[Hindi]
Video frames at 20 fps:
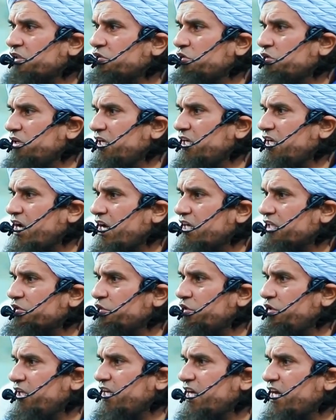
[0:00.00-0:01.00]
दुनिया
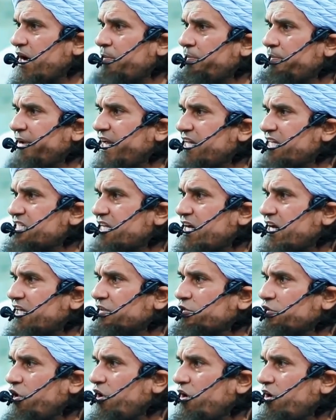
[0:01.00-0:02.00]
दुनिया पैसा
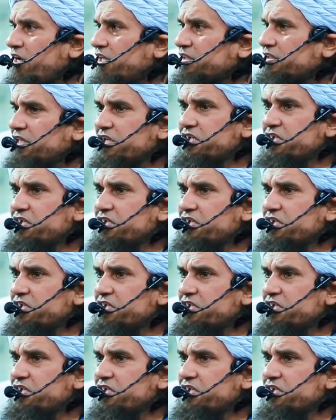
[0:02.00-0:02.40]
दौलत